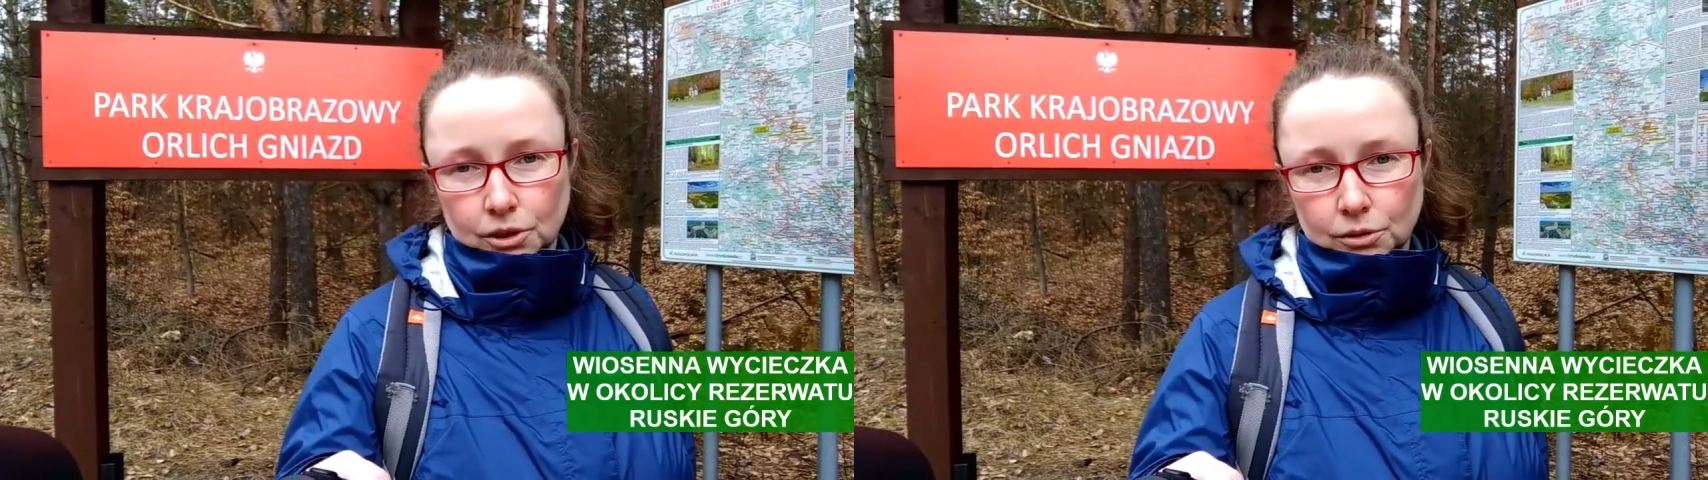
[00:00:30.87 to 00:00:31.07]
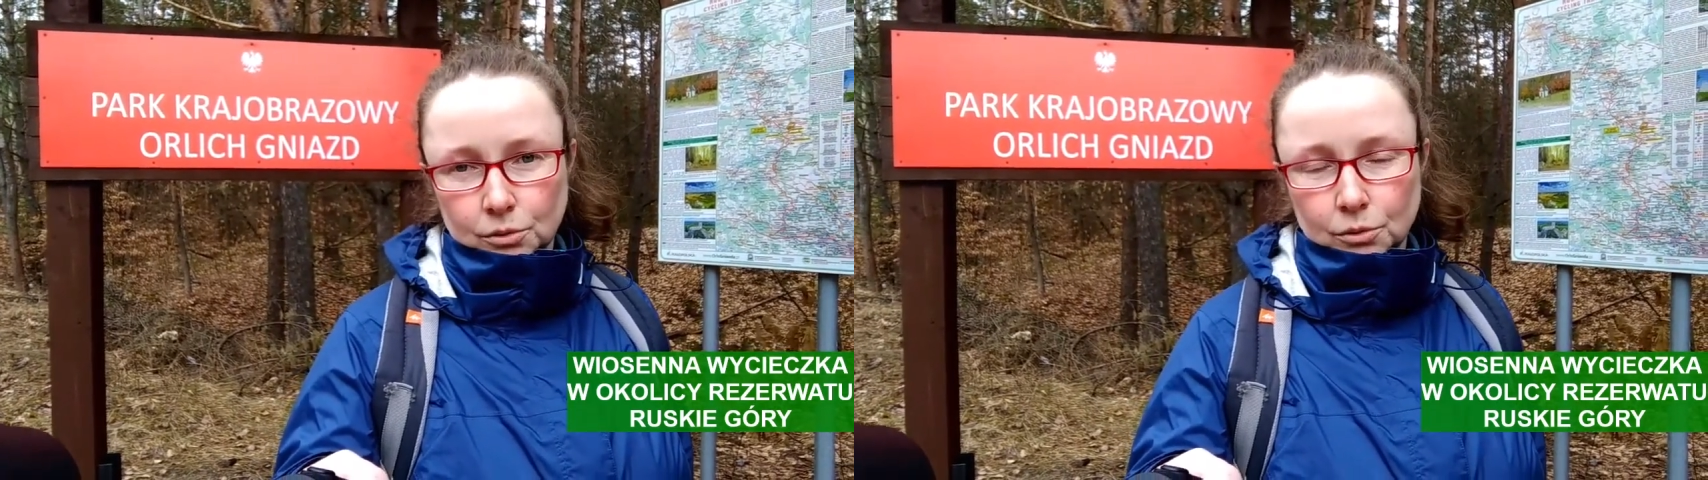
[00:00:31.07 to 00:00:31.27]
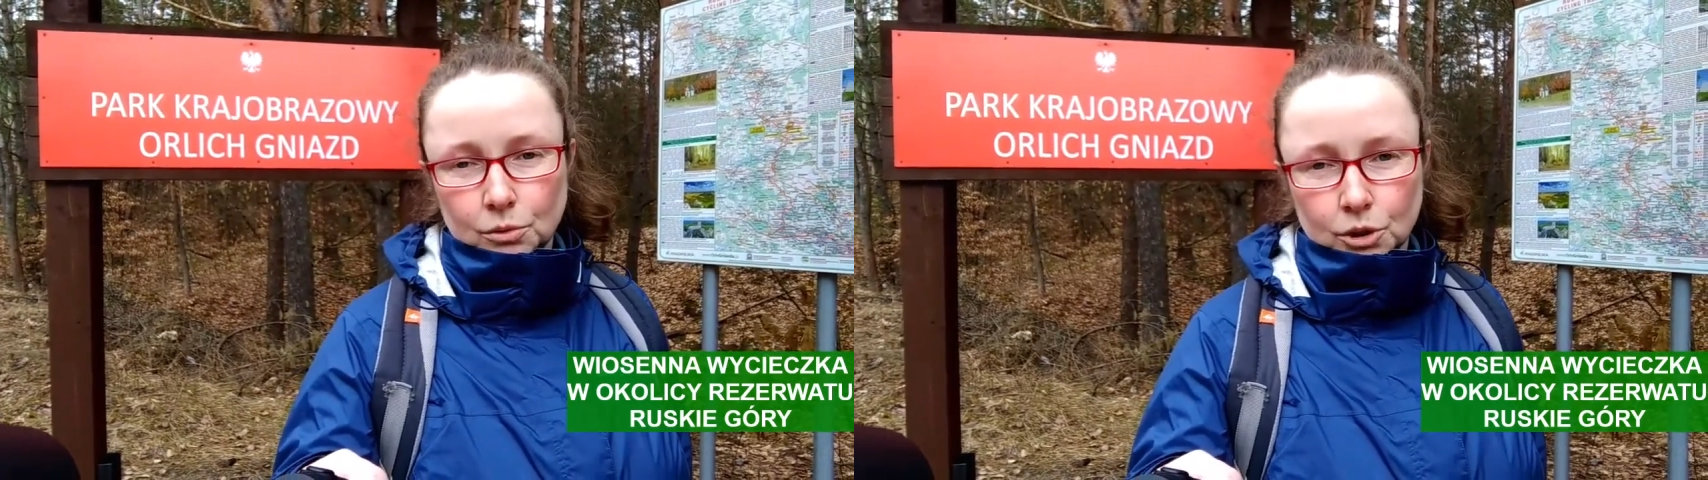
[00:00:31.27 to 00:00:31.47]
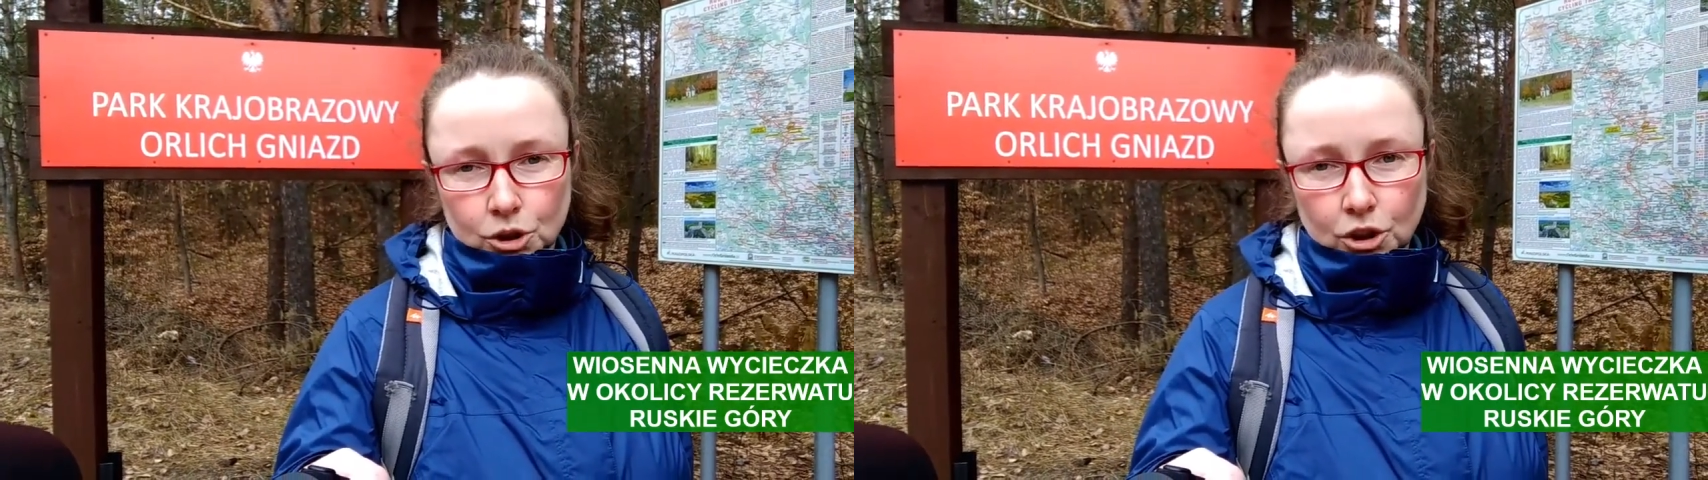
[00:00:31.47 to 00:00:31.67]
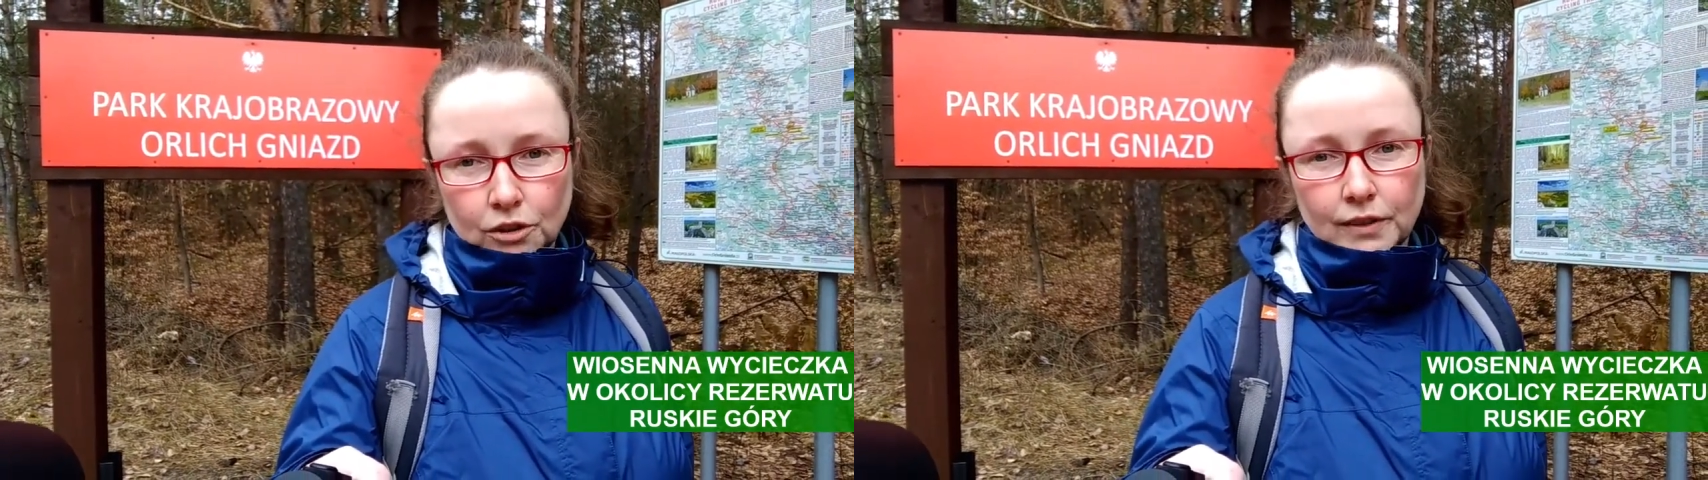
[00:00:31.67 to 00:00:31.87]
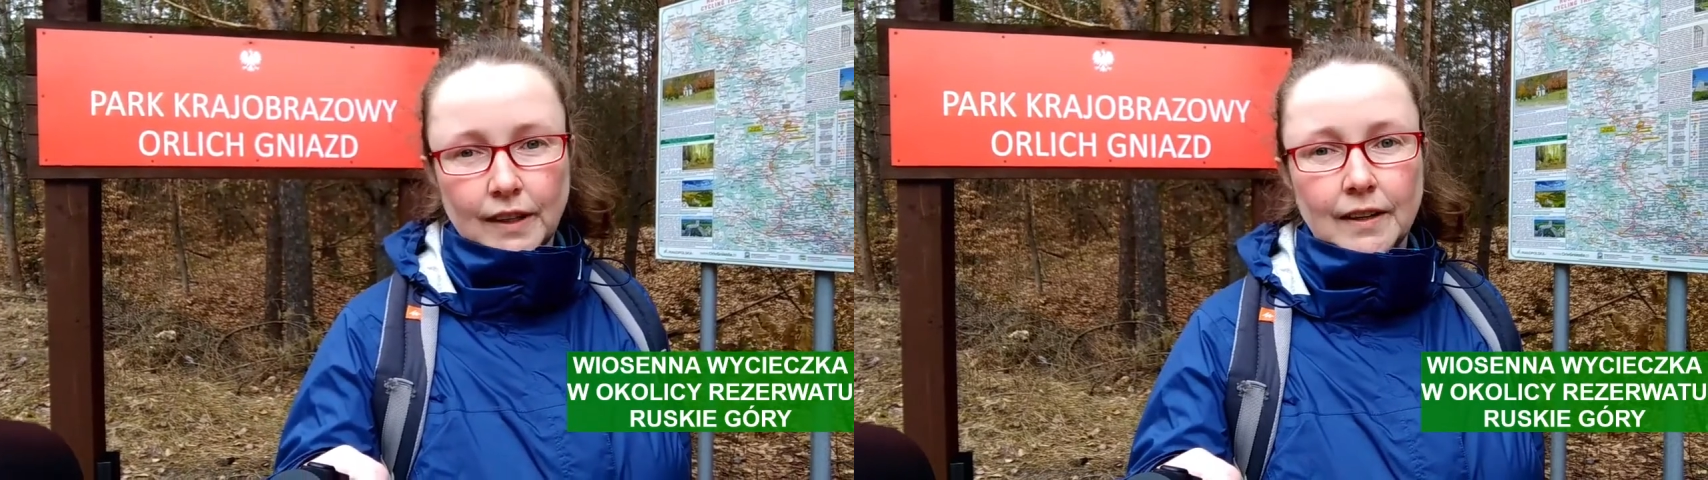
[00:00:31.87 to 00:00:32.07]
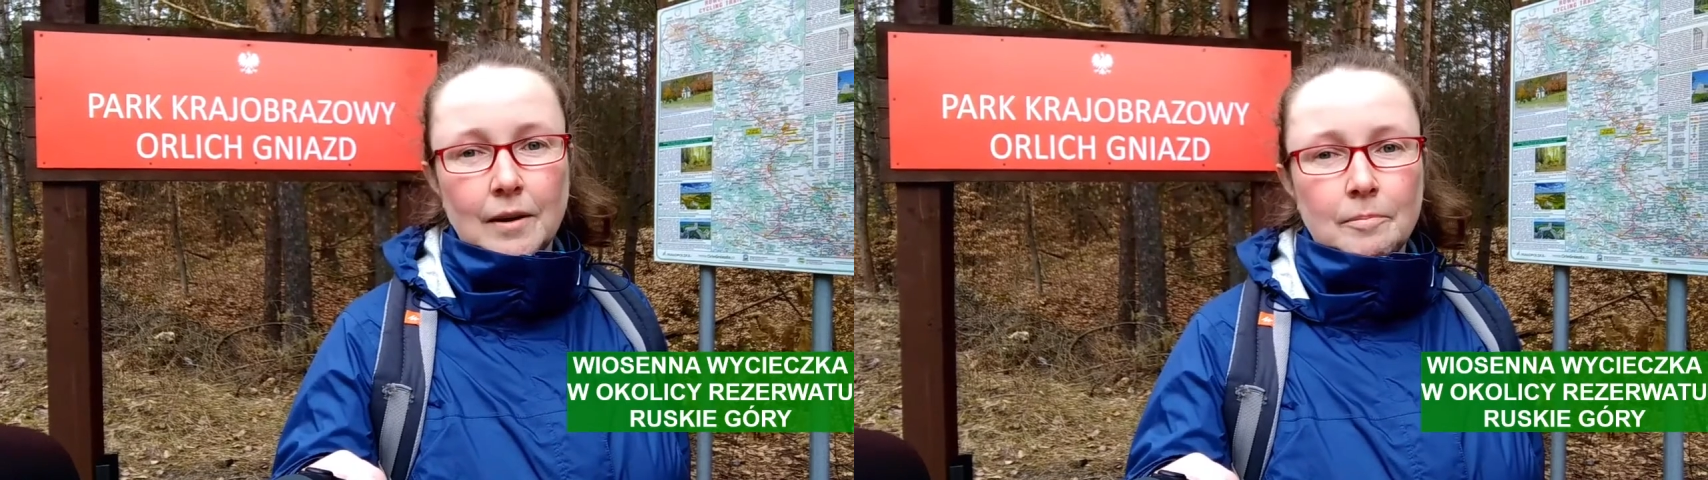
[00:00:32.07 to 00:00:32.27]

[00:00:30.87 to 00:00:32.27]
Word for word: kierunku Ryczowa,